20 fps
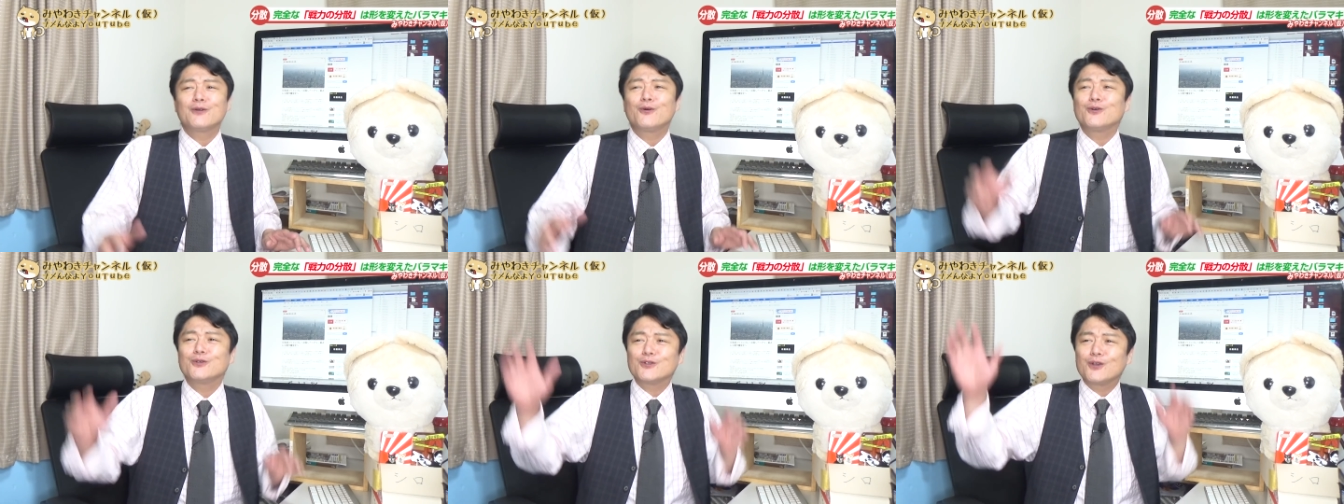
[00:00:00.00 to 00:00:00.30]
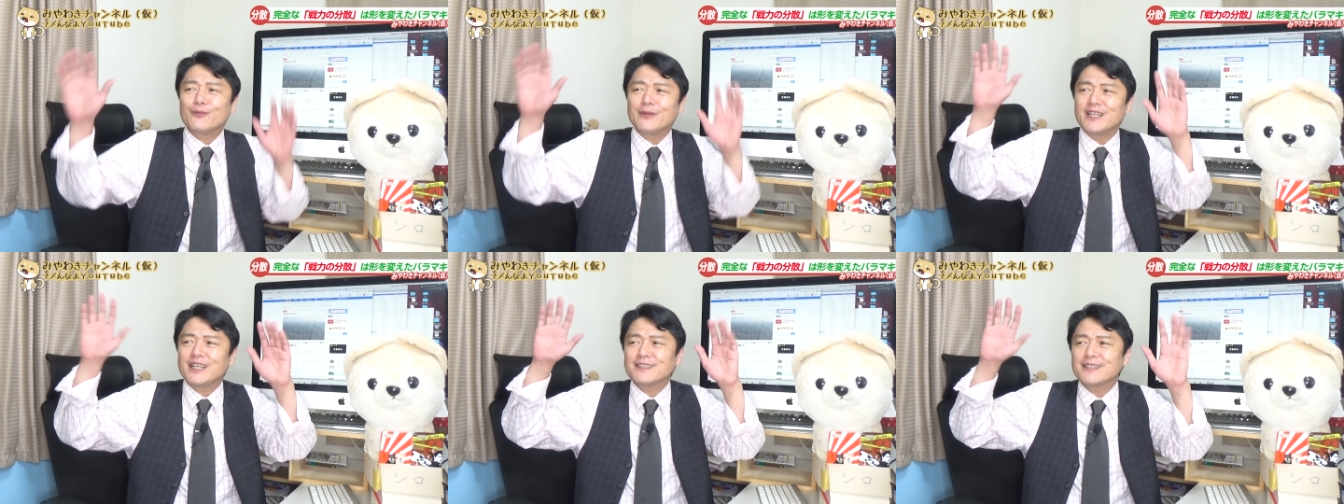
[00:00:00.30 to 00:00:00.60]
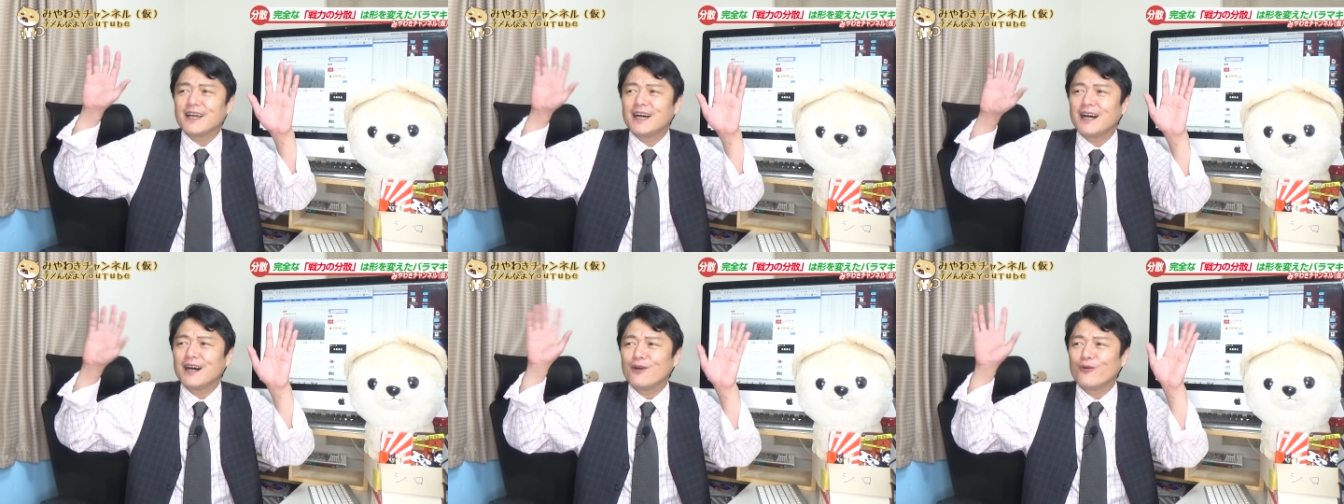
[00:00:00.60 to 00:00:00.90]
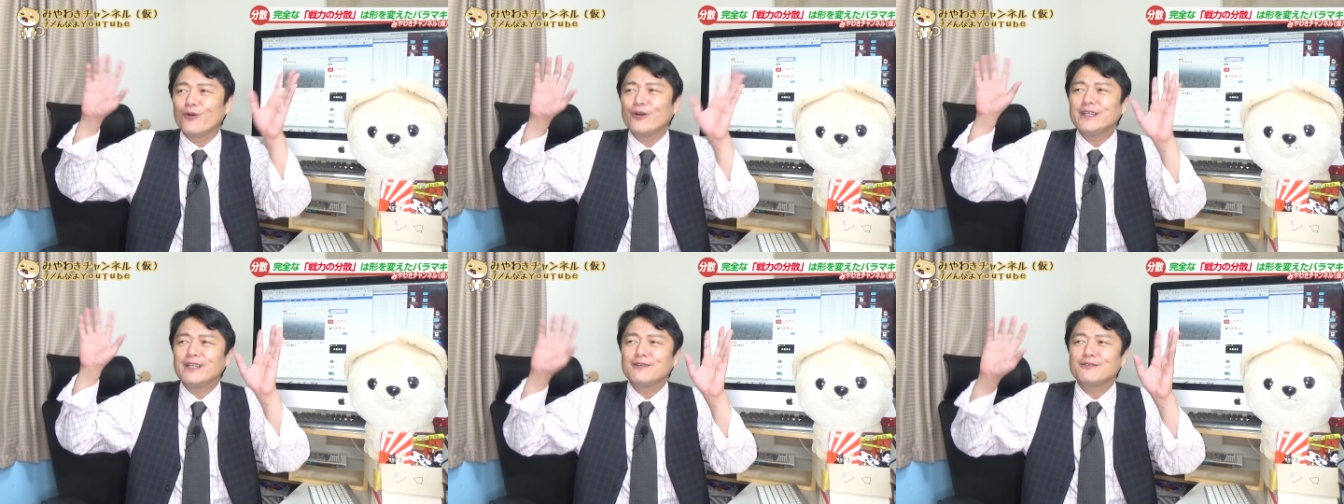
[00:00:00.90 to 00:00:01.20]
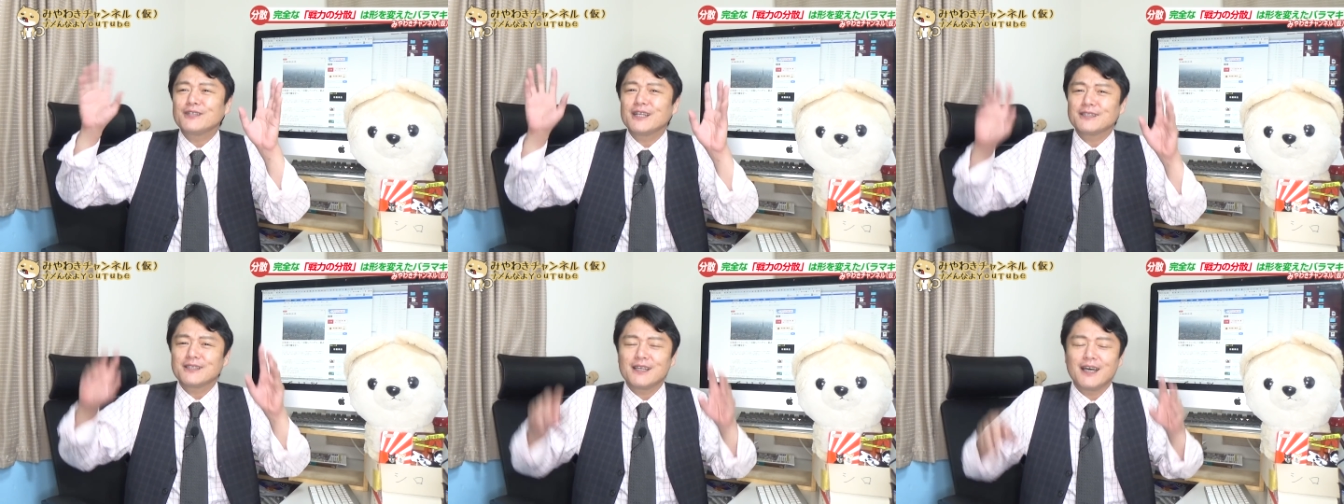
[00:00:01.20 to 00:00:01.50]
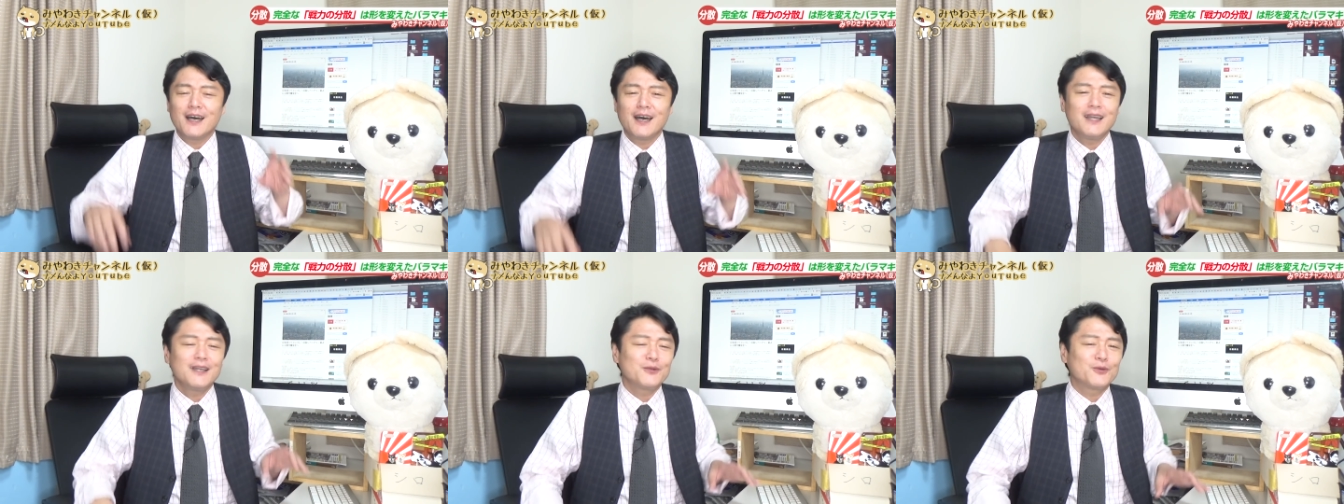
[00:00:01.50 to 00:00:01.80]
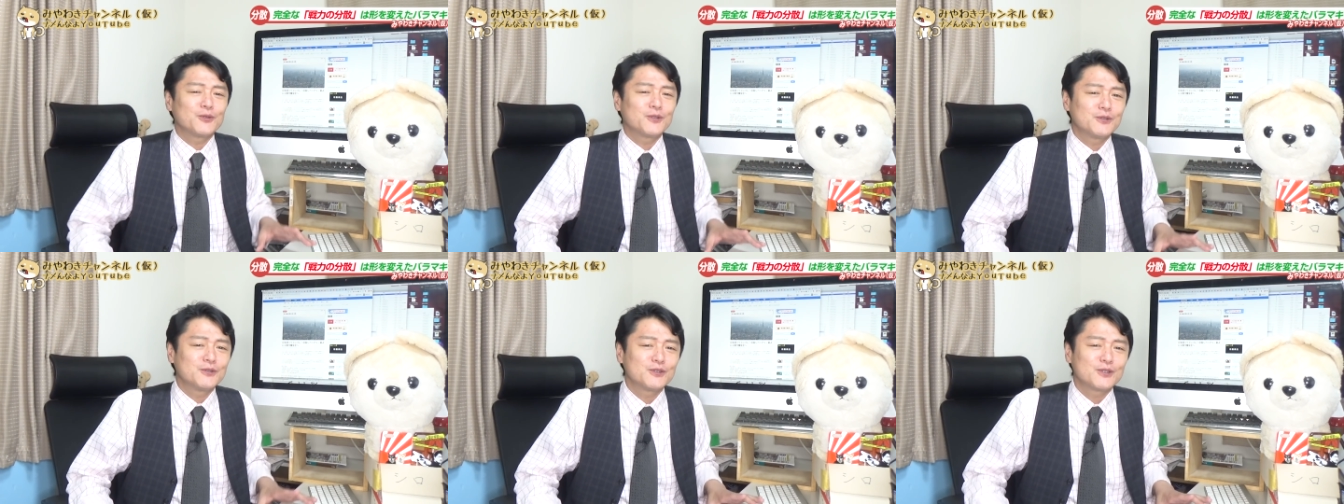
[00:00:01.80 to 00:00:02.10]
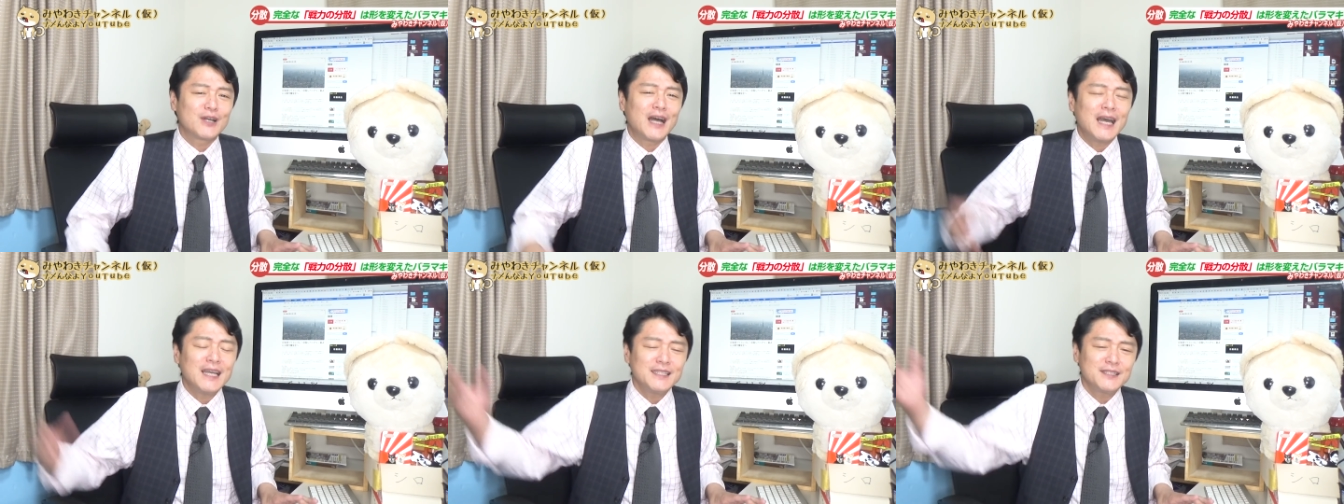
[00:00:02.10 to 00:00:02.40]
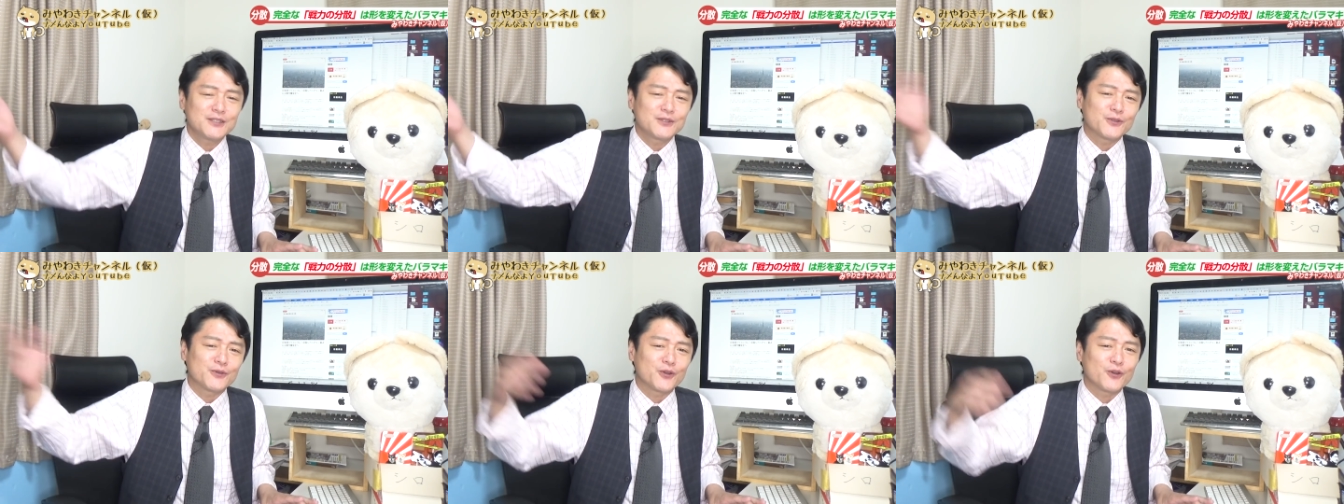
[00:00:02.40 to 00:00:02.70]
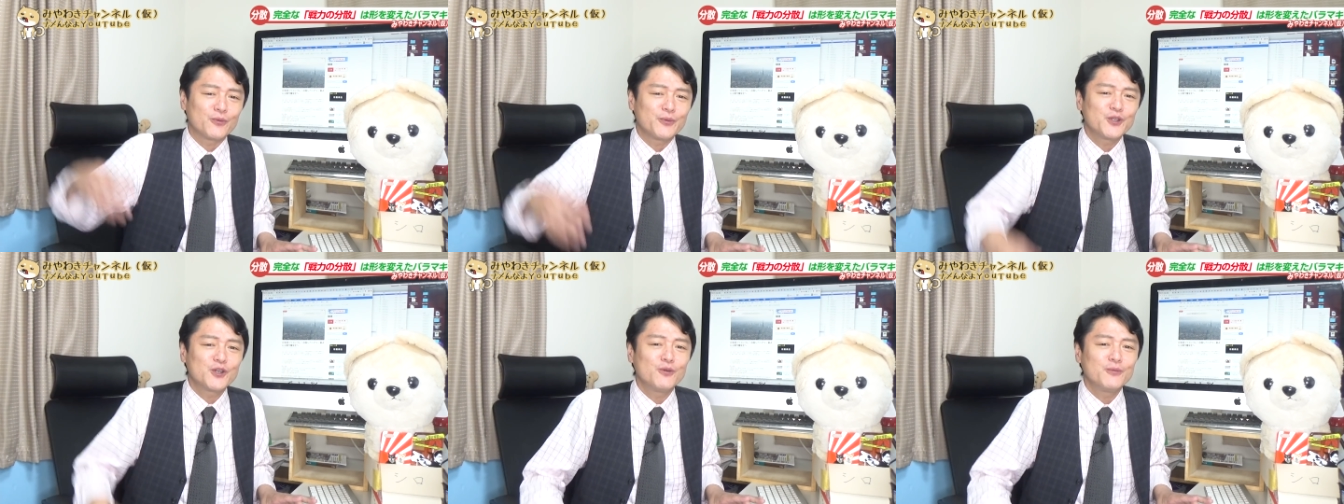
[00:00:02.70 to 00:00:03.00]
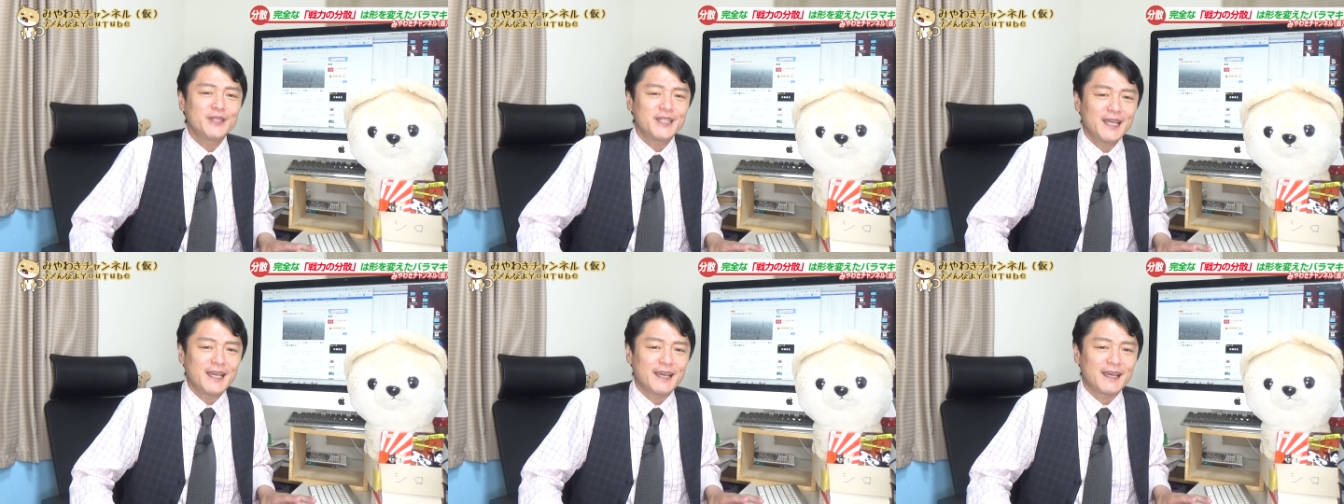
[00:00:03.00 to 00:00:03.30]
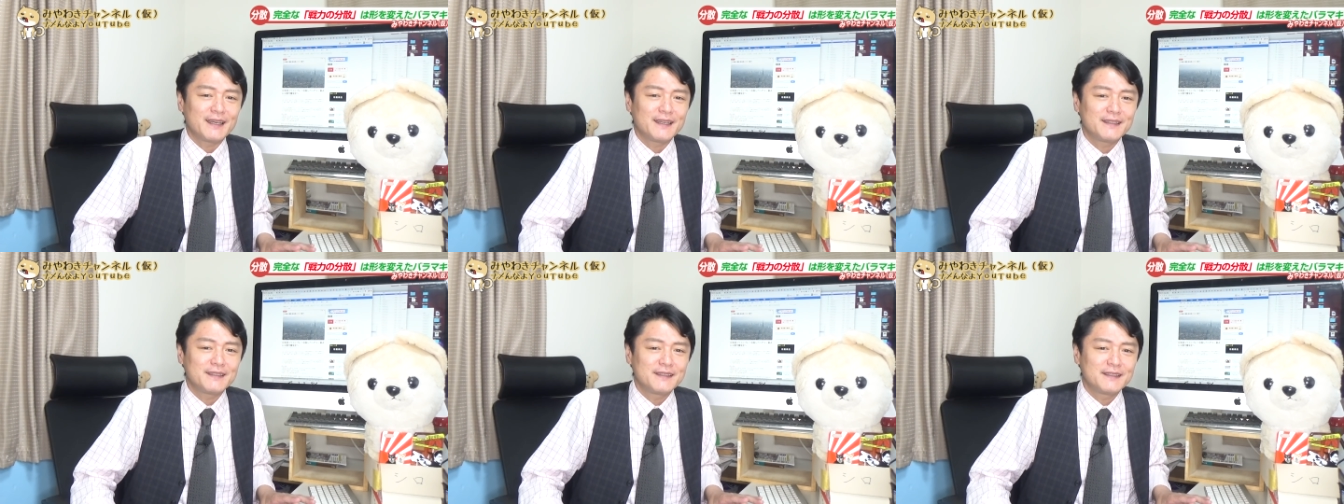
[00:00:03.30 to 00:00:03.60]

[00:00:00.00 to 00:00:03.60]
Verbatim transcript: 国の皆さんおいでくださいという外資の呼び込みで